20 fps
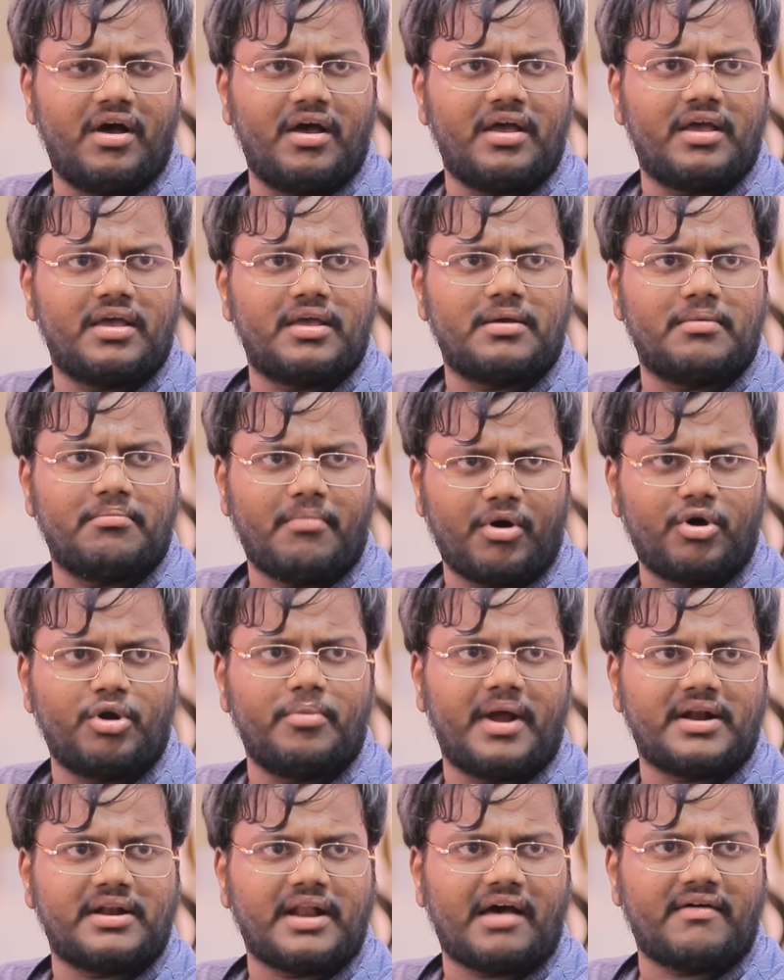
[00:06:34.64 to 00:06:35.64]
పోయ్
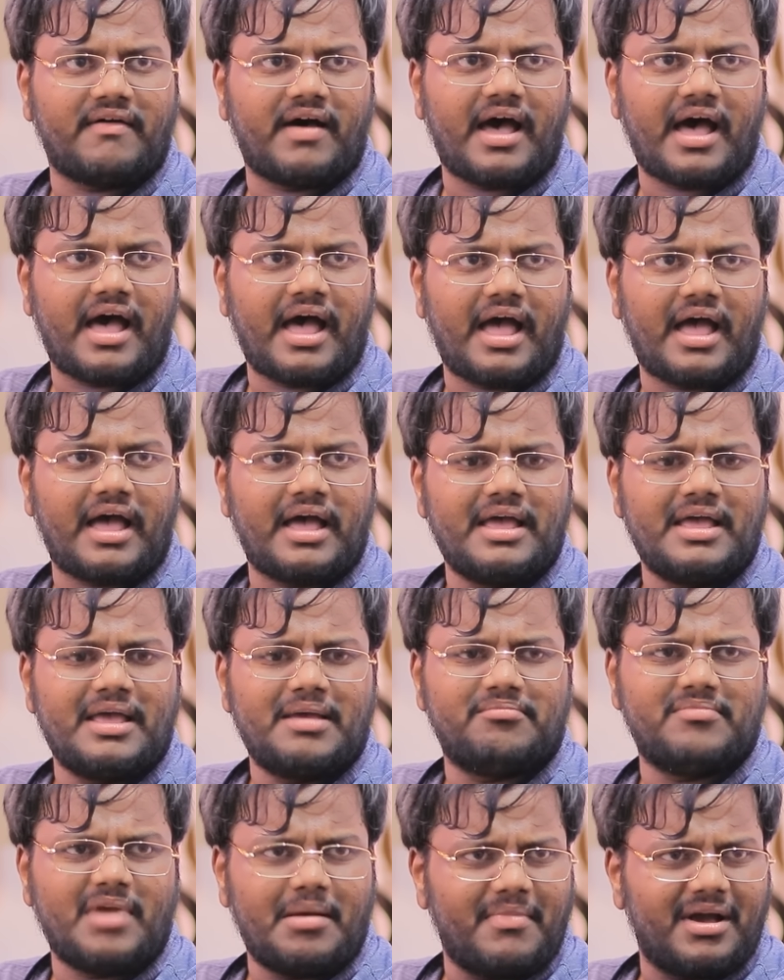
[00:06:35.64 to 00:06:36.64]
మకురు పట్టినావా
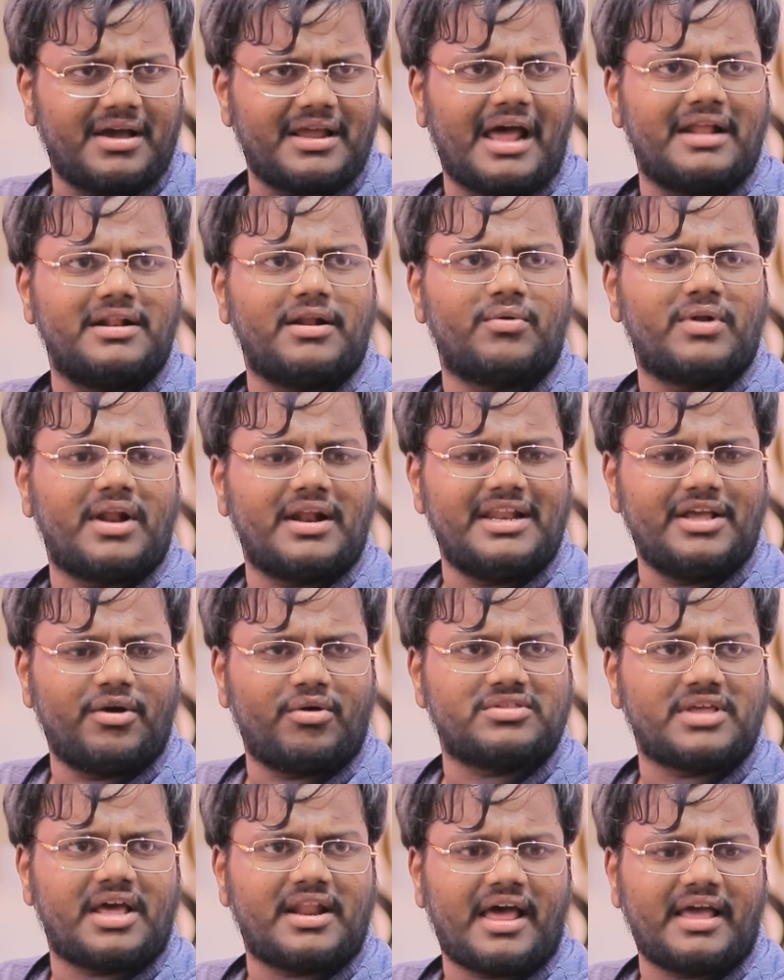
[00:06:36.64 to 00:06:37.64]
మీ అమ్మకి రాని డౌట్లో నీకు
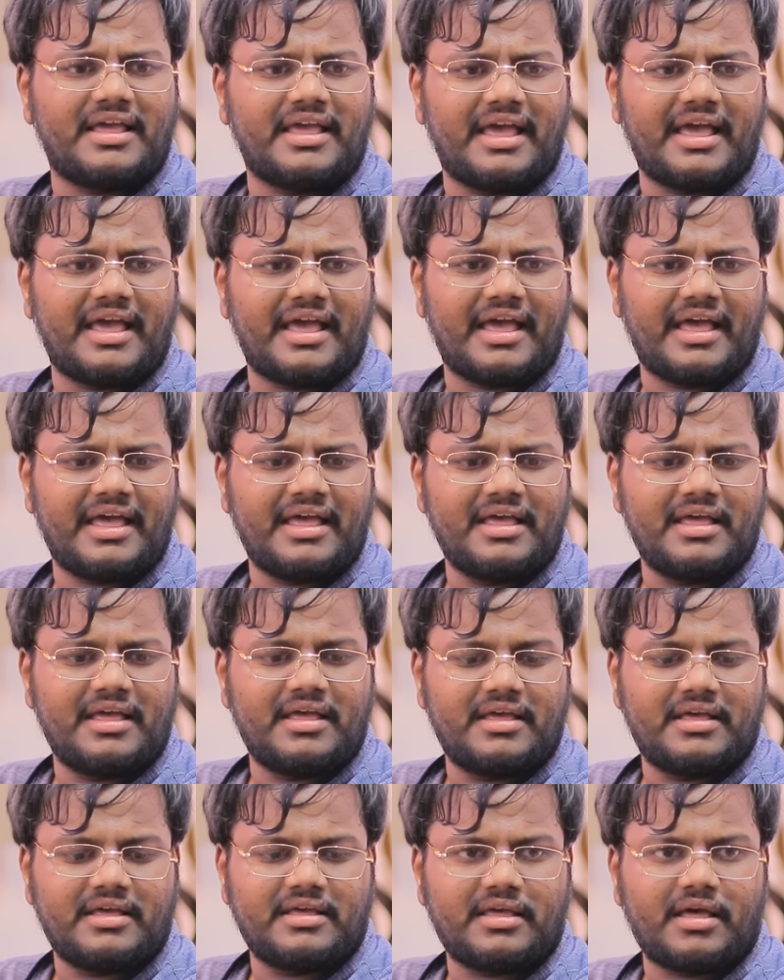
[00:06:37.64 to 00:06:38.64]
వచ్చానాయే
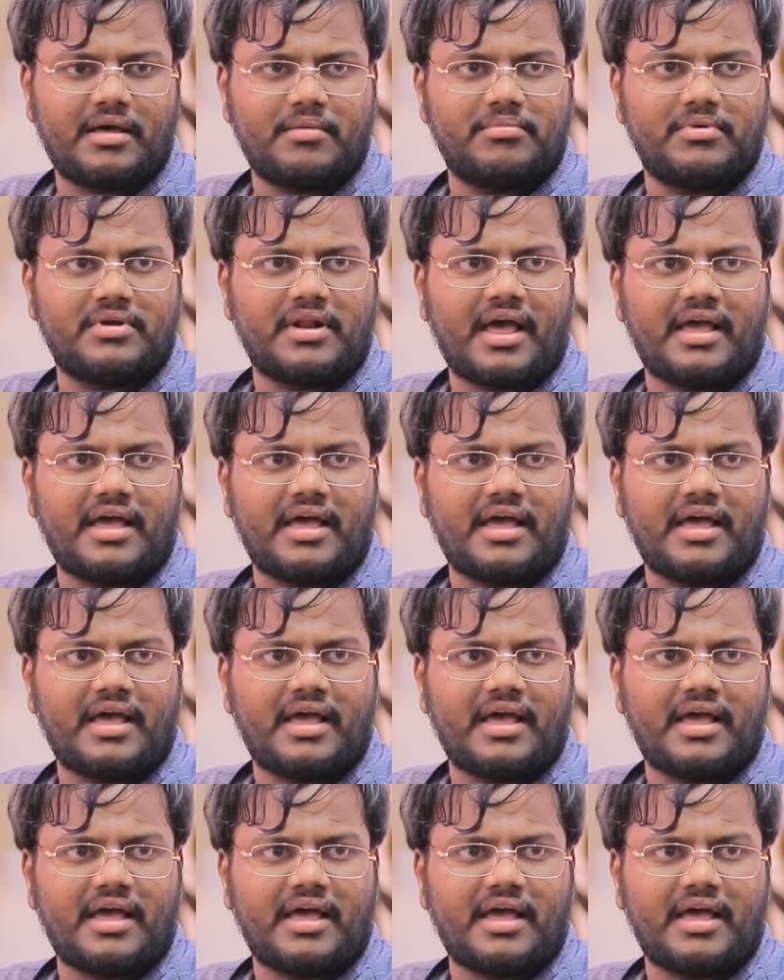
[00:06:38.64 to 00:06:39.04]
గబ్బు